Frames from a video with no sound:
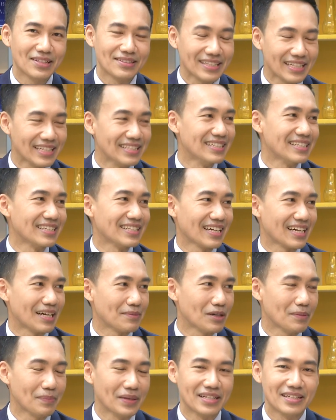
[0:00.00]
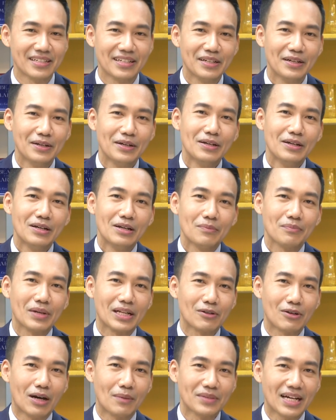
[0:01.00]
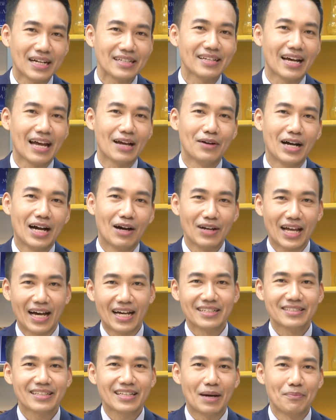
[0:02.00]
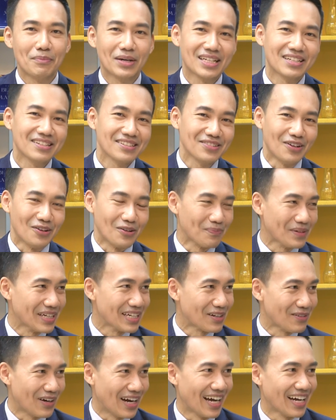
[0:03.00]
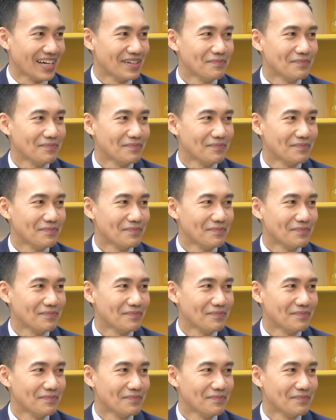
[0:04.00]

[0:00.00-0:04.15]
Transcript: ร็จทีหนึ่งนะครับ ก็เป็นเป็นความตั้งใจว่าเอาละทำมาตั้งสองปีกว่า